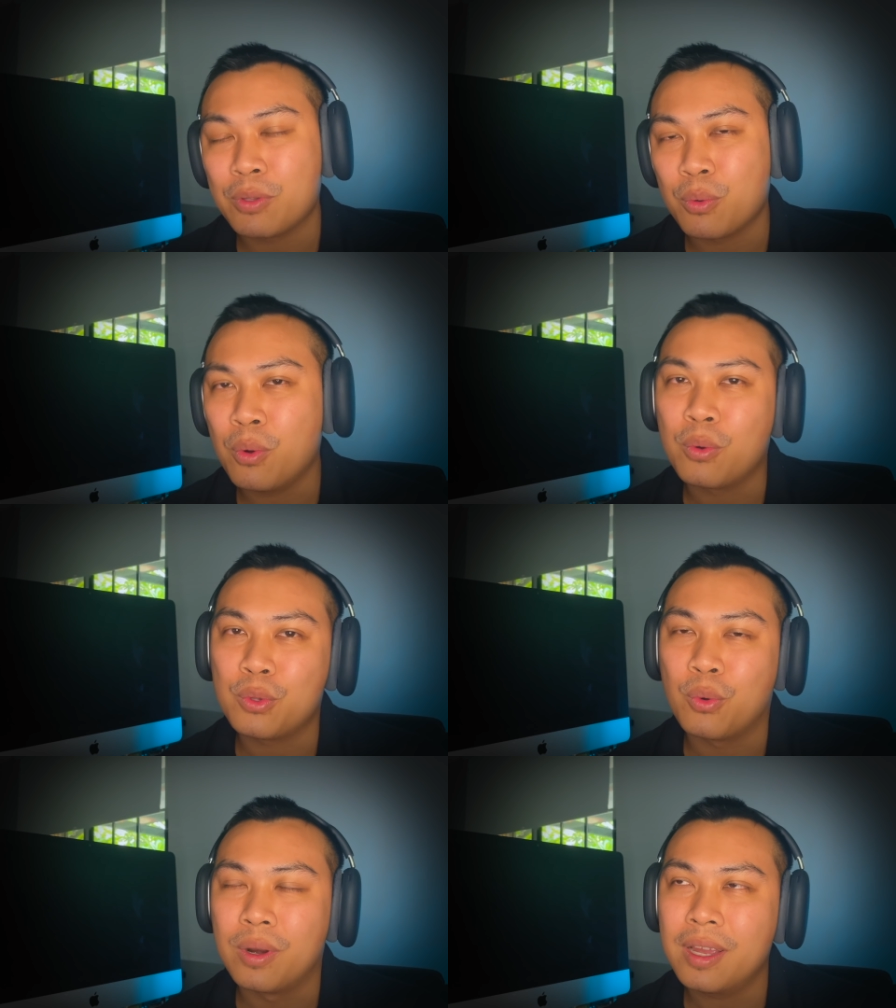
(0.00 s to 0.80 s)

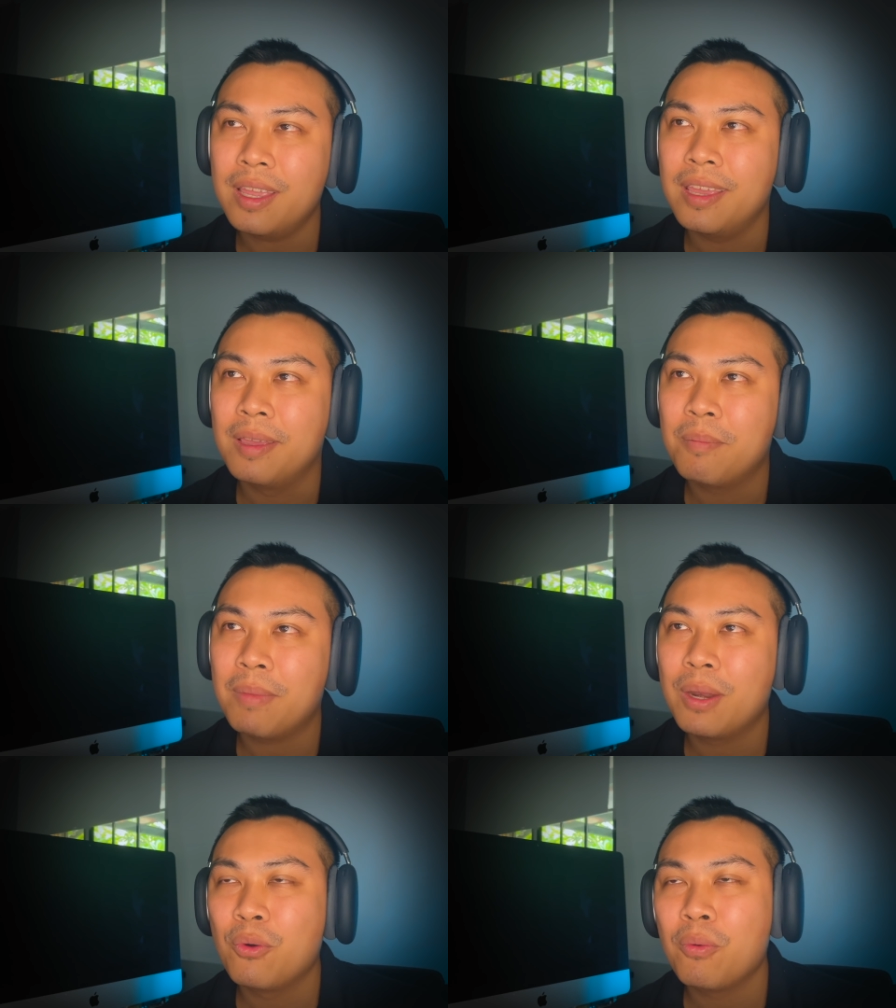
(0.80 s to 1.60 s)
3060 เฮ้ยไป
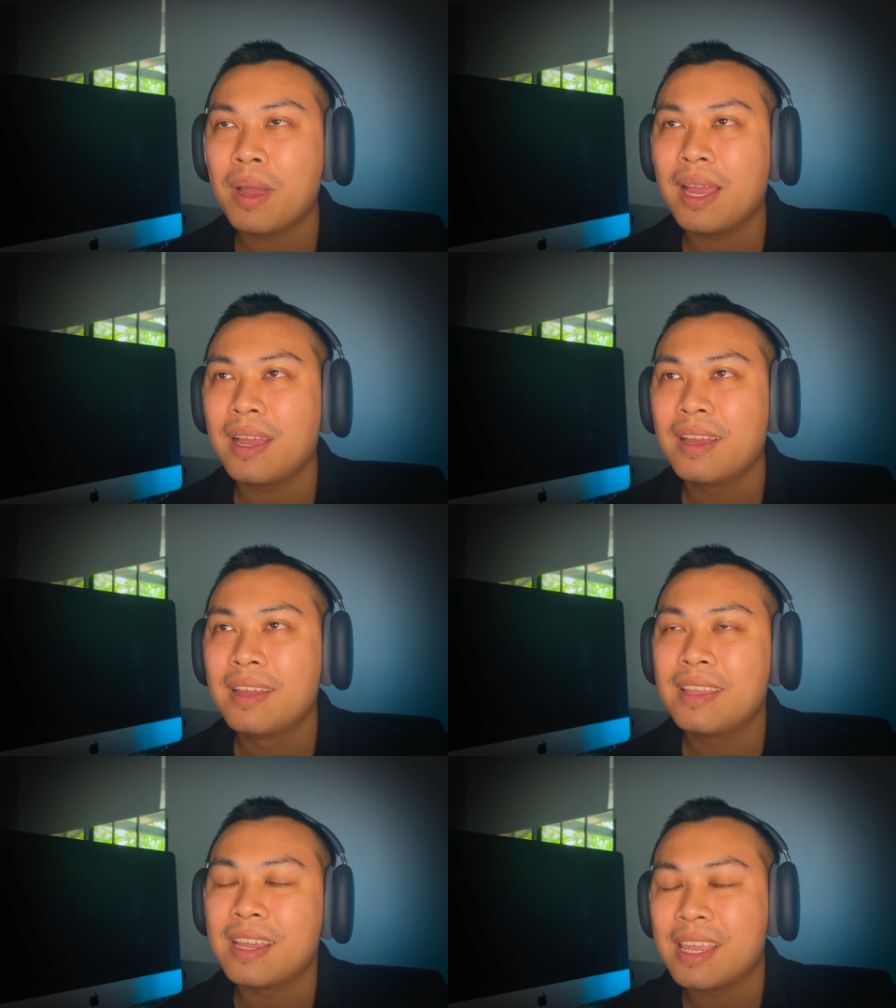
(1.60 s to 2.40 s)
ดูมา
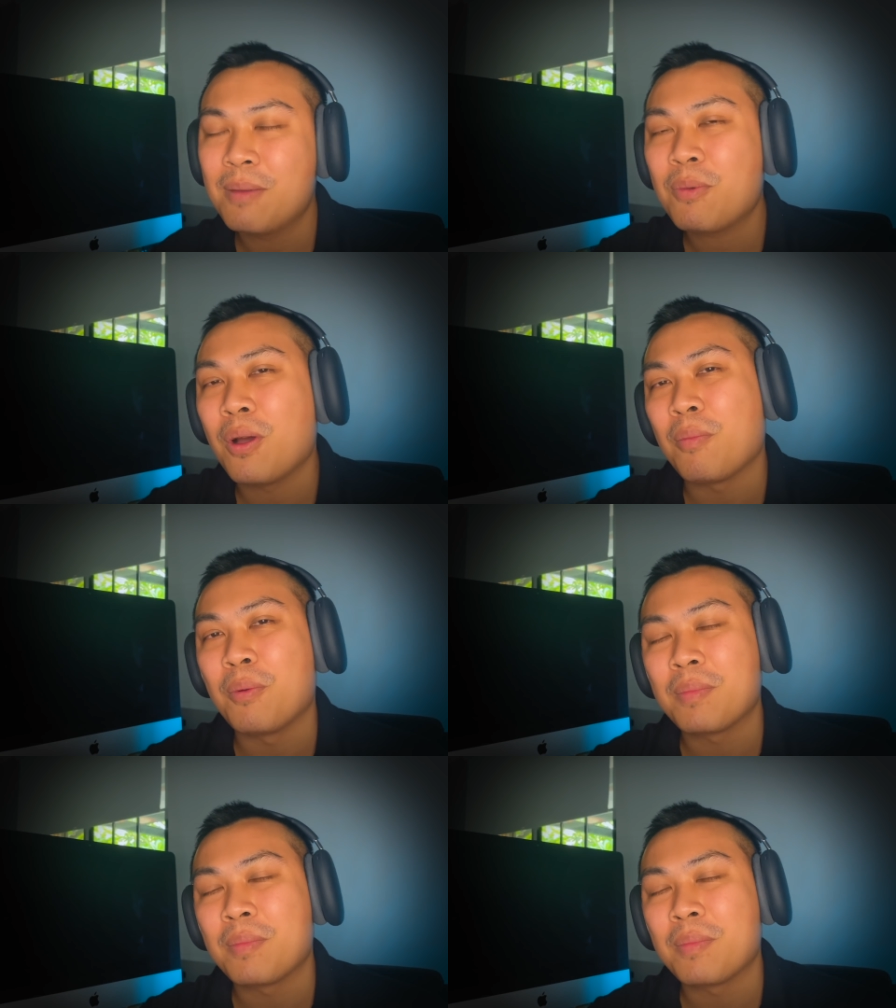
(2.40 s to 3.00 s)
อย่างคลิปก่อนผม